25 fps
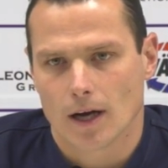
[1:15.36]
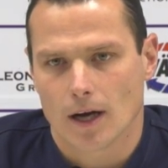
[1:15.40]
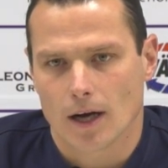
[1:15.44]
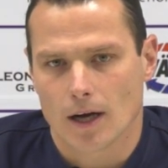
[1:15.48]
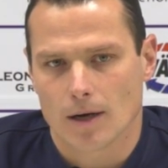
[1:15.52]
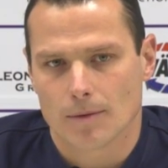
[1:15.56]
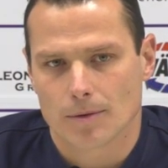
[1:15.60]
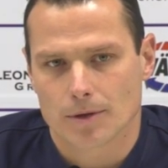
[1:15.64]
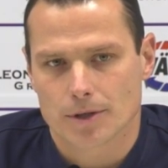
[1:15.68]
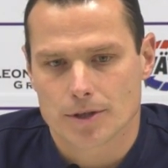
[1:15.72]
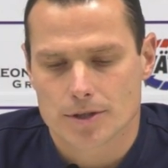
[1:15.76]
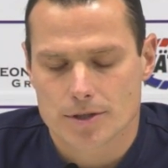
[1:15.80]

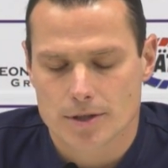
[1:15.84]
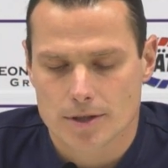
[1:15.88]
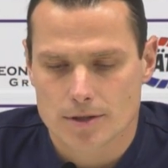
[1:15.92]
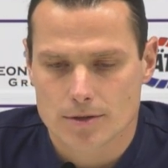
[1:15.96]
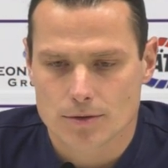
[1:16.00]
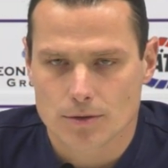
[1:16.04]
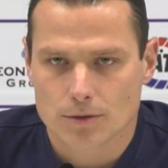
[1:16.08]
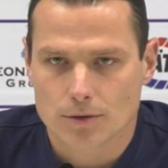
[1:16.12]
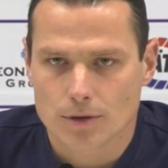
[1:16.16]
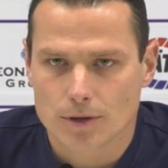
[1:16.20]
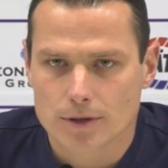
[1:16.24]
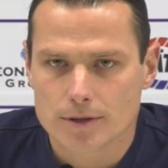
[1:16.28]
Aber
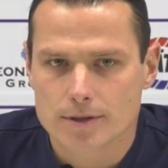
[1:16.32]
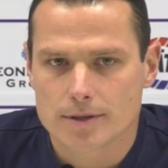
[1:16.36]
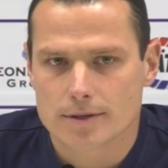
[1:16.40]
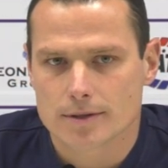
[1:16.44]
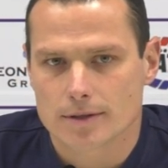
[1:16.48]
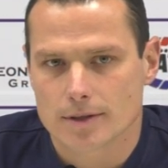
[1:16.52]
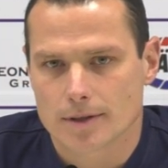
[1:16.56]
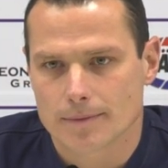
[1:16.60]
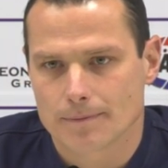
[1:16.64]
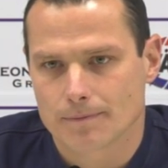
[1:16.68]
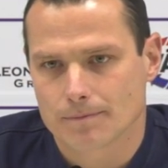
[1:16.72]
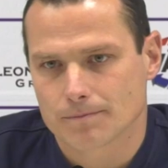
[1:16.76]

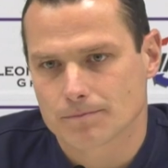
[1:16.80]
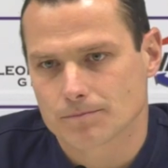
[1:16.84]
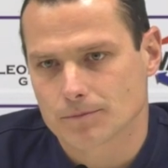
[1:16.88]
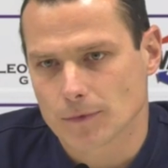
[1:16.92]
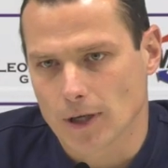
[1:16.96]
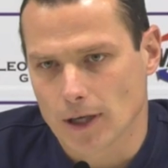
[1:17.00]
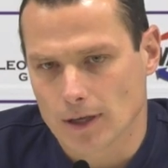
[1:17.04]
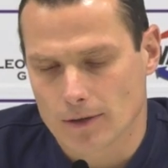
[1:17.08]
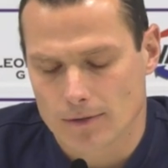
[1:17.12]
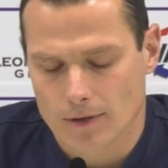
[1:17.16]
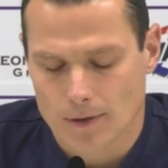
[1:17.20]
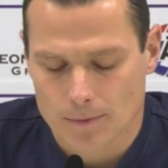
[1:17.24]
nichtsdestotrotz, ähm,
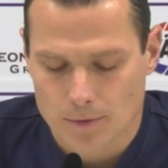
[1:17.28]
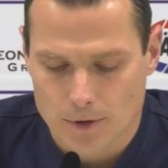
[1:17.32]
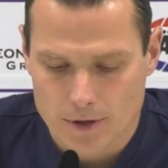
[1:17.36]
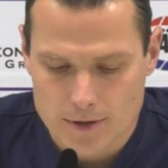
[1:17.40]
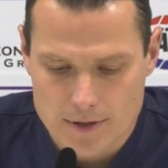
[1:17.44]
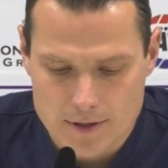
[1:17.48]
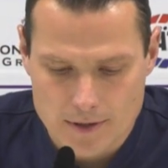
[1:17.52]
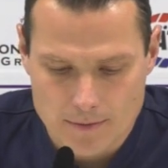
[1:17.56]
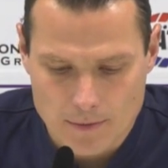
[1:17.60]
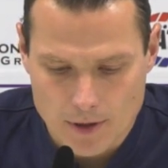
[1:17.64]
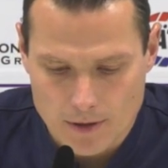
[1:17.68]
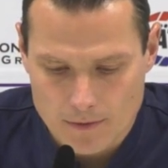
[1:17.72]
ja, wir haben
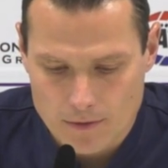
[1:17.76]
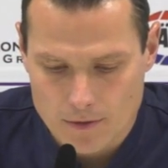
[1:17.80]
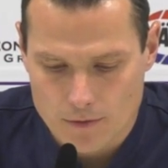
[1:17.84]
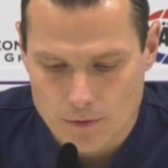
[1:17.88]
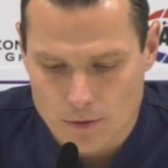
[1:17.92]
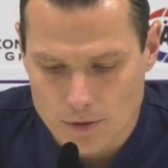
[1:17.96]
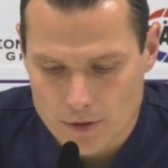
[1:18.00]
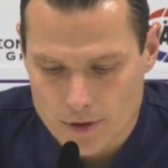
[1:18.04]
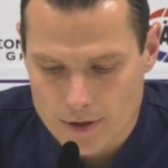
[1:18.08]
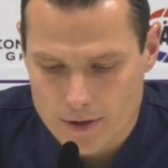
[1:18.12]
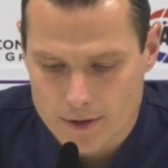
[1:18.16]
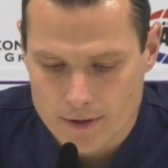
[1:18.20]
trotzdem nach wie
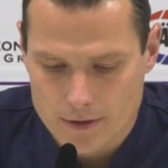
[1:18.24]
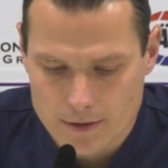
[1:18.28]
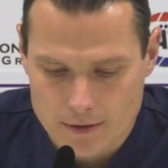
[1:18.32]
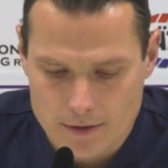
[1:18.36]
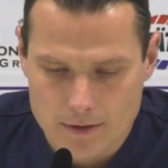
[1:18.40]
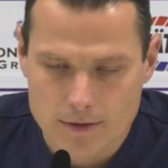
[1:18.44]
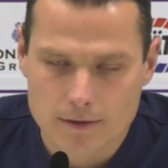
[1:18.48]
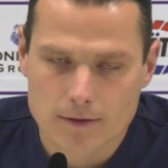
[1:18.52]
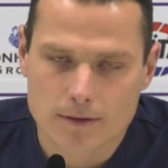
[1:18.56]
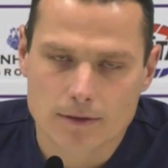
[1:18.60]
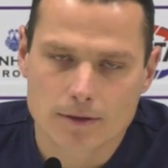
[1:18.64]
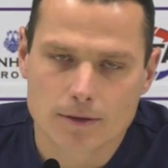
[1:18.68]
vor eine
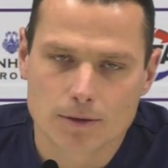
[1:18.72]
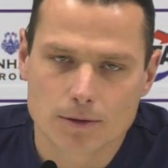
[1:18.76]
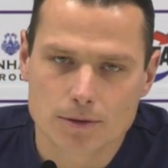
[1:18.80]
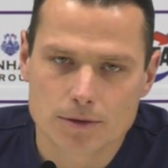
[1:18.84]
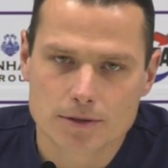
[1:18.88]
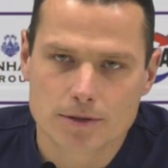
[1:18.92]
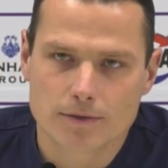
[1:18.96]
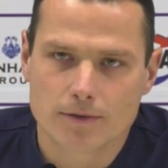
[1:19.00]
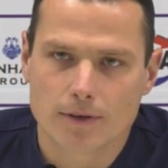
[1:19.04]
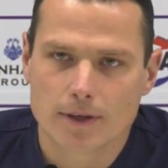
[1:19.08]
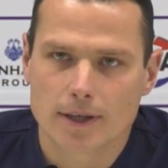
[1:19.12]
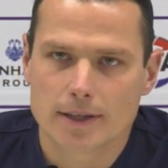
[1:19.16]

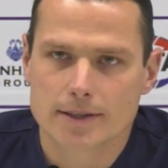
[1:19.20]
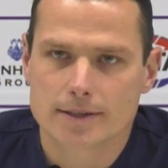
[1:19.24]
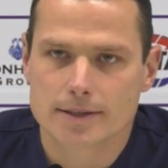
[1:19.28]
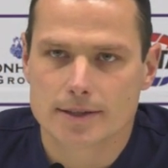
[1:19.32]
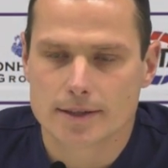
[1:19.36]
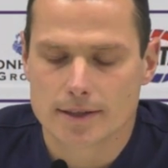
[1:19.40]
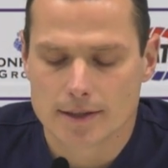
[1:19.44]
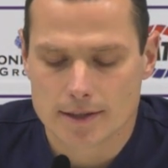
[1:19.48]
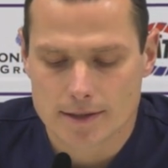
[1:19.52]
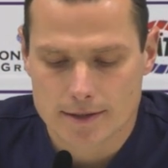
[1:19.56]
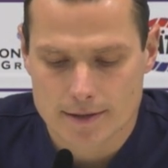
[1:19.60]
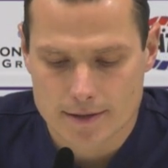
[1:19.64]
große
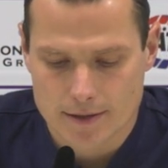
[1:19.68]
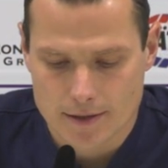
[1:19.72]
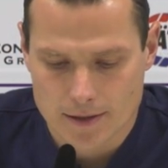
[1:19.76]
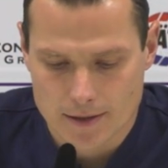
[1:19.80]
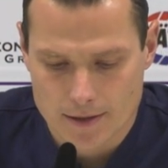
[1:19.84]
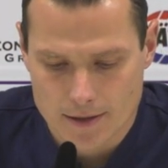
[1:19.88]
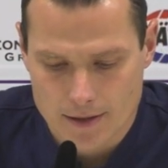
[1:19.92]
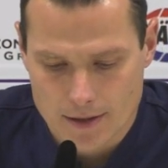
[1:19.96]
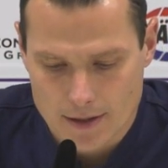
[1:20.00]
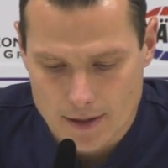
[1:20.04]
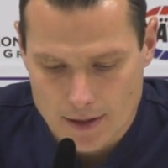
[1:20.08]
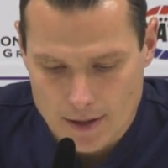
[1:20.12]

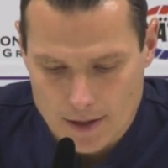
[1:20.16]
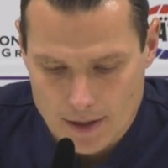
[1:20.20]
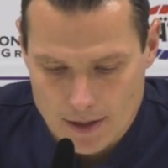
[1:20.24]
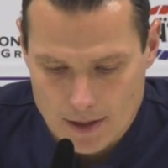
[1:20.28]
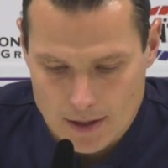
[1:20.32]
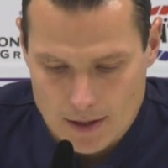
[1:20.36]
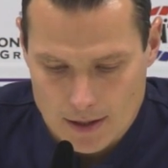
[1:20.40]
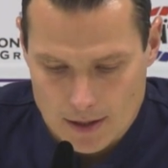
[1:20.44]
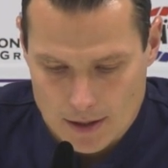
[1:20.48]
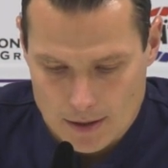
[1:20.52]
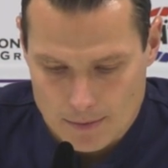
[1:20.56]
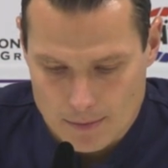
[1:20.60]
Verletztenliste.
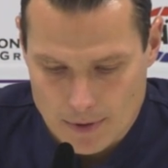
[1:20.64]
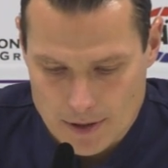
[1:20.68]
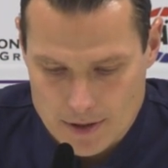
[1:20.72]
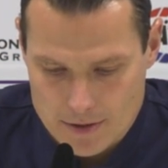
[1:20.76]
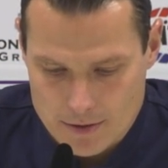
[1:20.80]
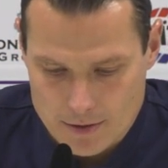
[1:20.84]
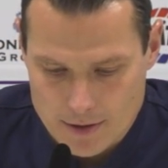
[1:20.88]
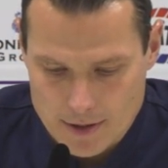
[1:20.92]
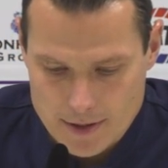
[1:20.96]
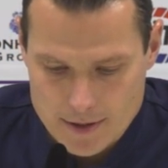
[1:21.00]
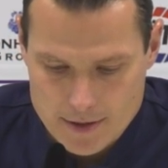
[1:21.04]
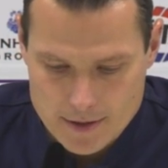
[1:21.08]

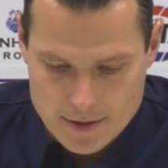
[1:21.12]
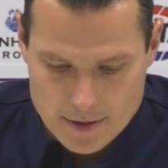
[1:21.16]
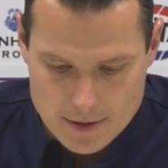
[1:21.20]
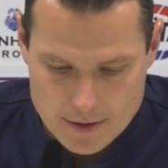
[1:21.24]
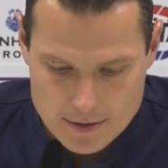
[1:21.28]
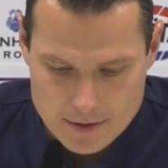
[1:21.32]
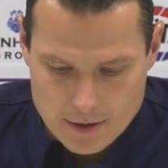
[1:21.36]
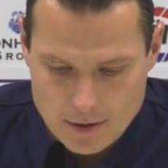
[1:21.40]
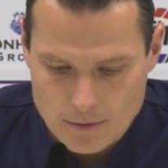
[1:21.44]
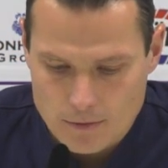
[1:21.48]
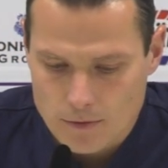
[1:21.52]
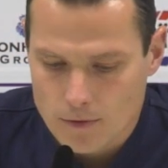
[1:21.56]
Wenzelinski
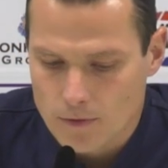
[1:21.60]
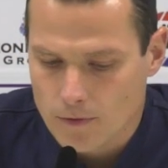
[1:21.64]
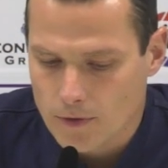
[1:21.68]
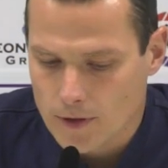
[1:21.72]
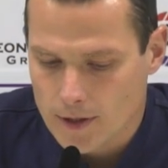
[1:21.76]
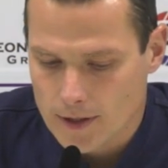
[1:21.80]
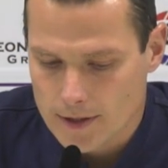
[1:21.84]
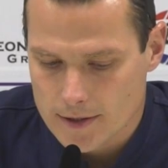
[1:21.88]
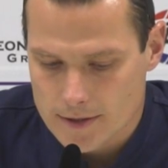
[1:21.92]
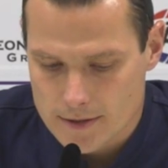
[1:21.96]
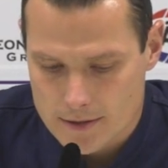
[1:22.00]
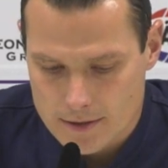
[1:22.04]
ist nach wie vor
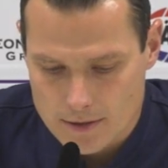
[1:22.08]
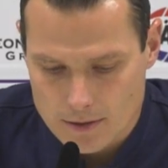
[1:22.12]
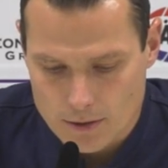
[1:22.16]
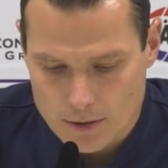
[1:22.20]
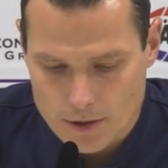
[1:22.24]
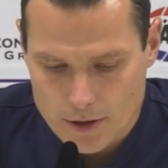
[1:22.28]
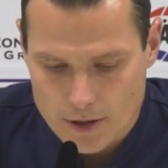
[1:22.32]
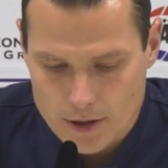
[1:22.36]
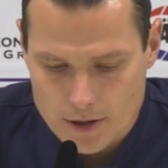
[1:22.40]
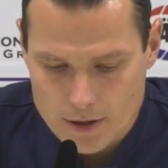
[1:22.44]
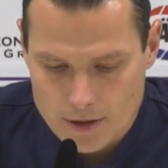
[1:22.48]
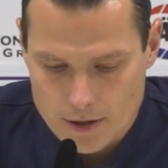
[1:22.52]
verletzt,
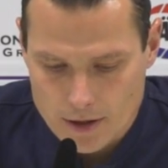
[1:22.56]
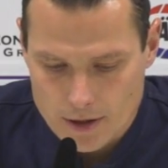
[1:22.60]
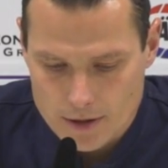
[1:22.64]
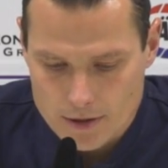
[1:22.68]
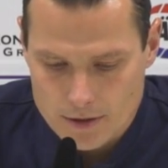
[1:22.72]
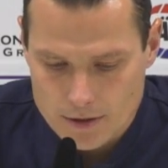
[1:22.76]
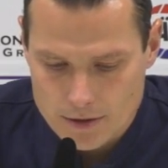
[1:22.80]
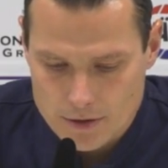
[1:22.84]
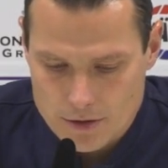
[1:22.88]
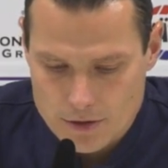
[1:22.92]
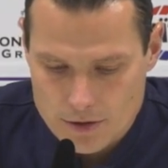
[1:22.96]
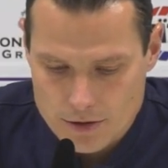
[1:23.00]
Orgi
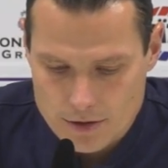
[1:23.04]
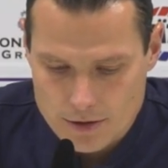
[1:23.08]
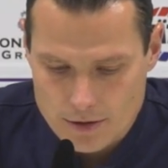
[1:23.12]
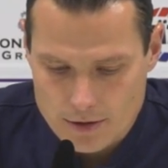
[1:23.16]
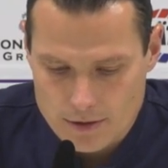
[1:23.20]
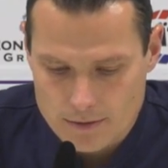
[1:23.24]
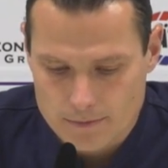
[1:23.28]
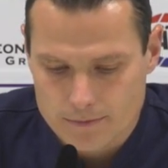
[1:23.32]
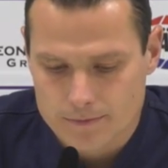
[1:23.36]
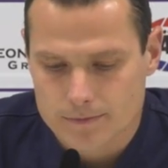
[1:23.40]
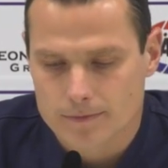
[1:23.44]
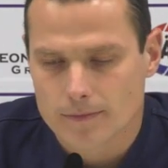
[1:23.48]
Knatic,
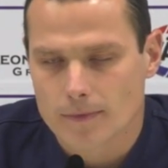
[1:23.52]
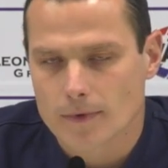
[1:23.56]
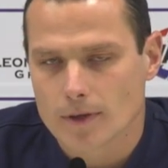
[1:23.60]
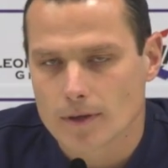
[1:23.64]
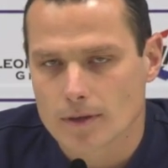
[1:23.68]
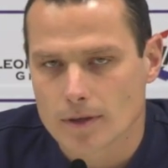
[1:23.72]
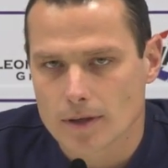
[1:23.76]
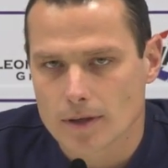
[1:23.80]
ähm,